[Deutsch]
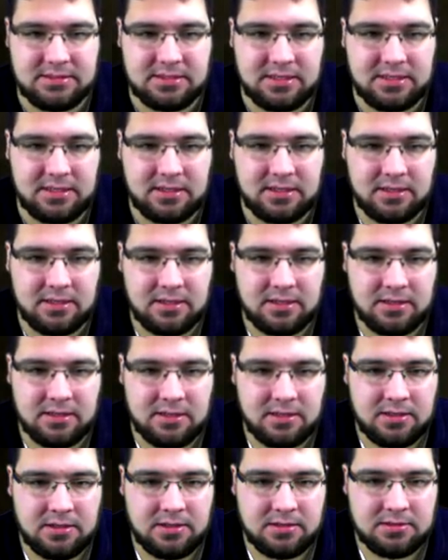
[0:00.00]
ey.
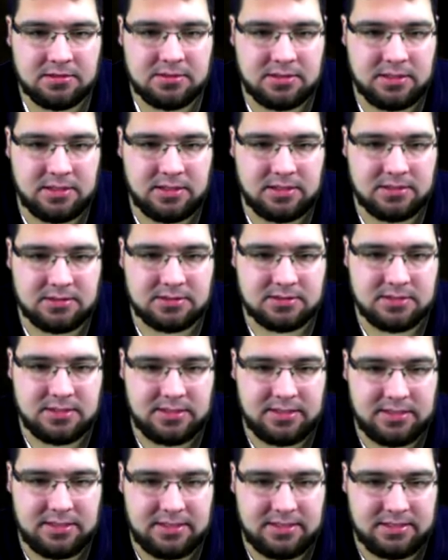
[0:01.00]
Das
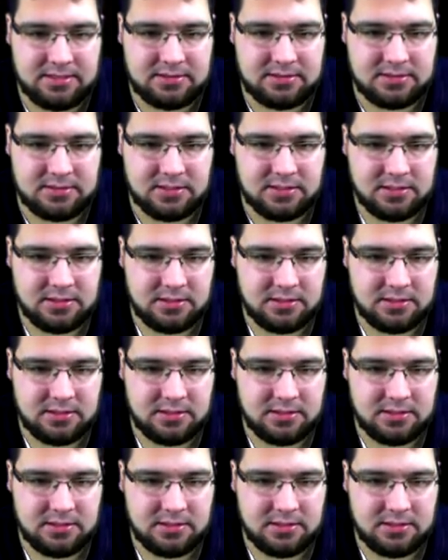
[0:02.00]
Skelett.